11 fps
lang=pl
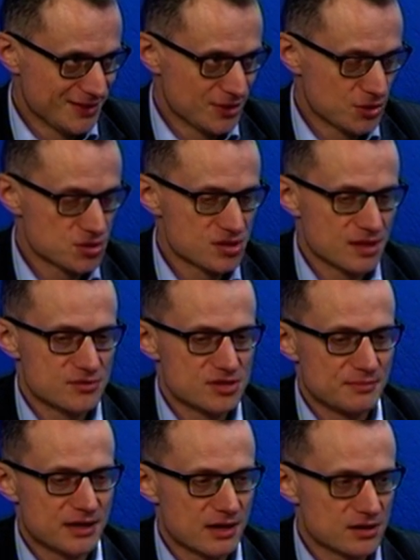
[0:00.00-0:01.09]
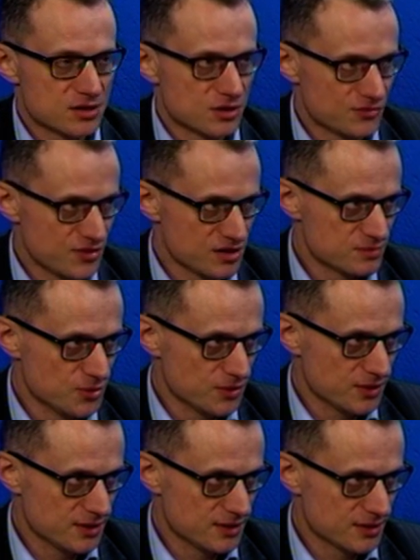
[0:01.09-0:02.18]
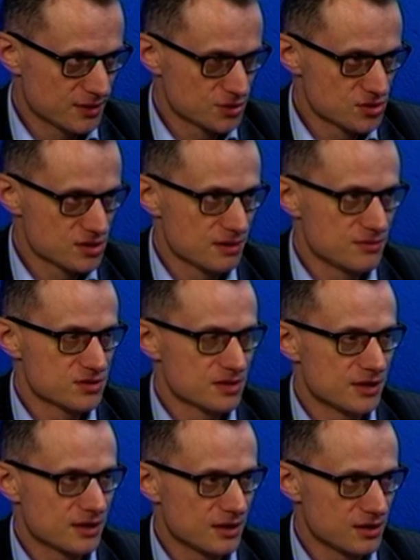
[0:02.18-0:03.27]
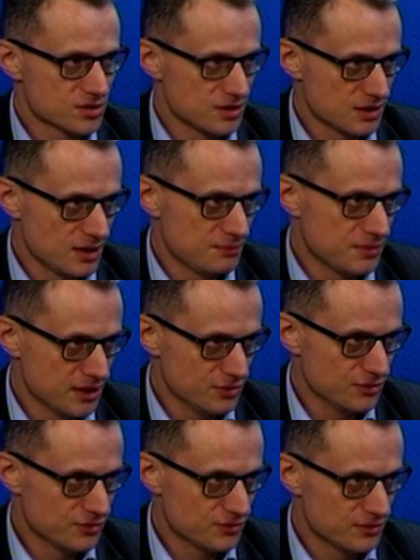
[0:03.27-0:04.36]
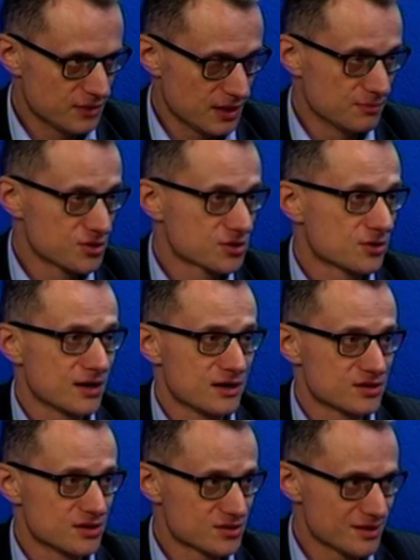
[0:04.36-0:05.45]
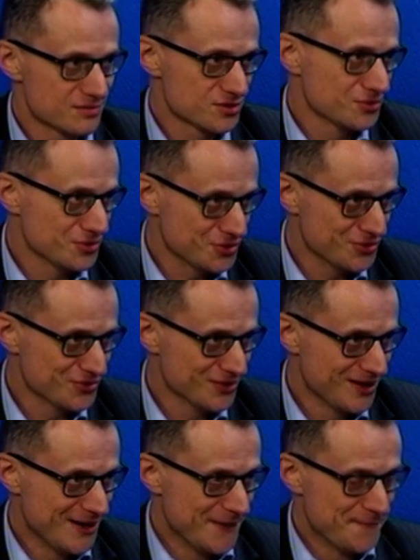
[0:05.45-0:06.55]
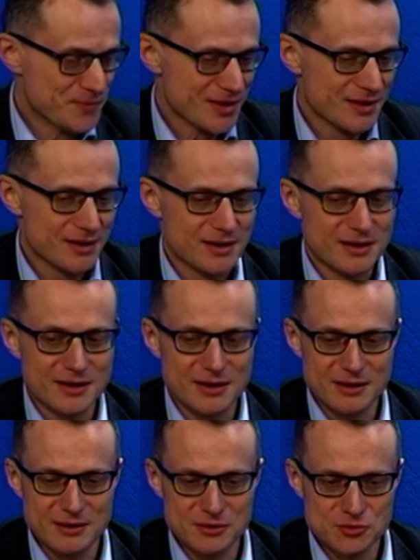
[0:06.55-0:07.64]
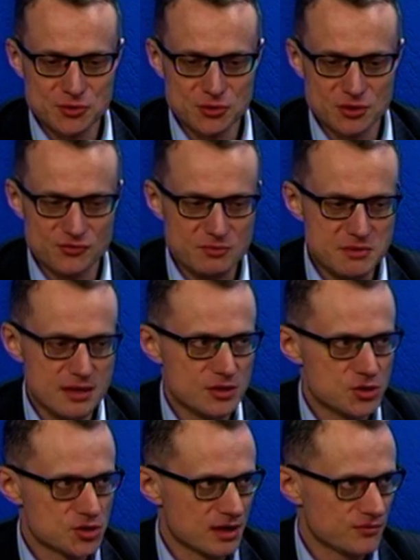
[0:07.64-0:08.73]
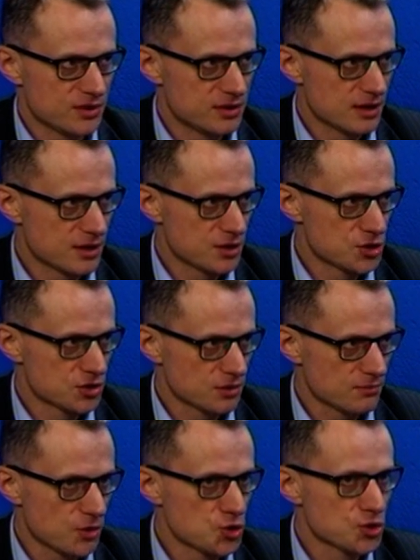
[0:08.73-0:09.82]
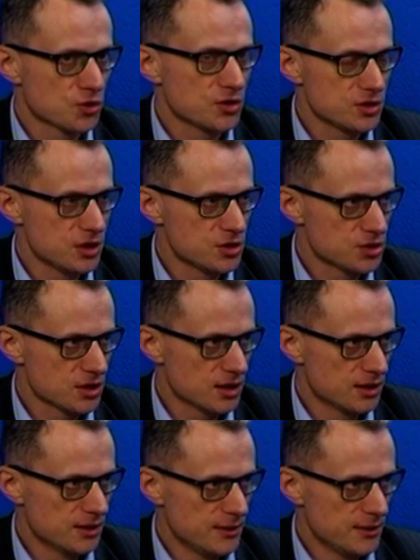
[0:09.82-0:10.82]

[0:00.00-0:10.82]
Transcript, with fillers: korzystamy z amerykańskiego Facebooka, korzystamy z amerykańskich iPadów albo z koreańskich Samsungów. E, trudno wymienić nawet jakieś osiągnięcia